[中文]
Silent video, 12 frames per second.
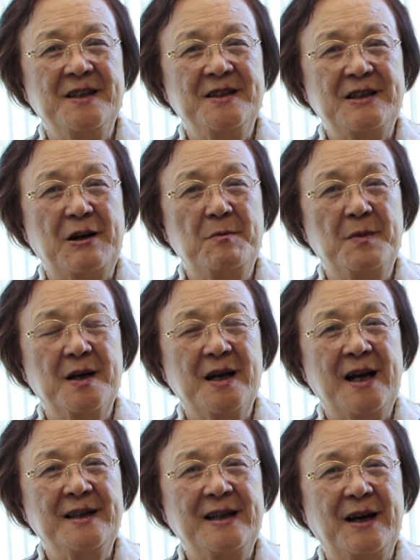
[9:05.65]
叫我们
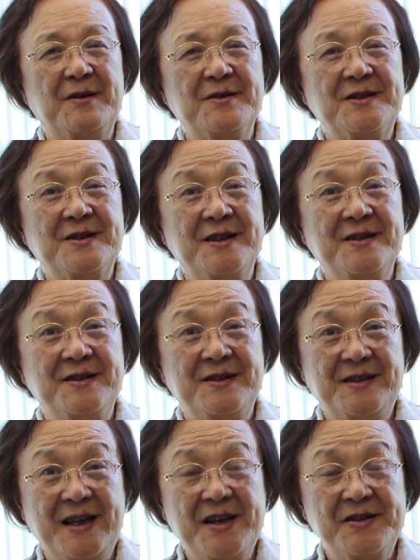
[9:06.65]
看到神
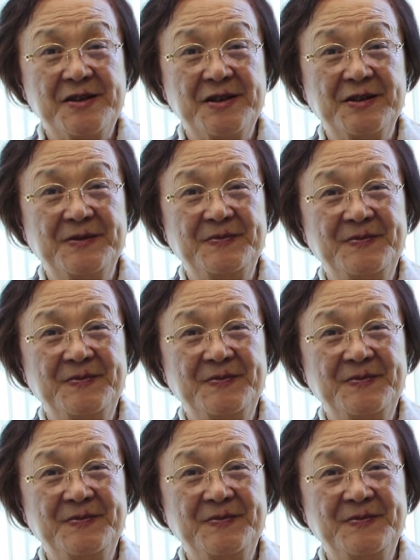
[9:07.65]
实在是，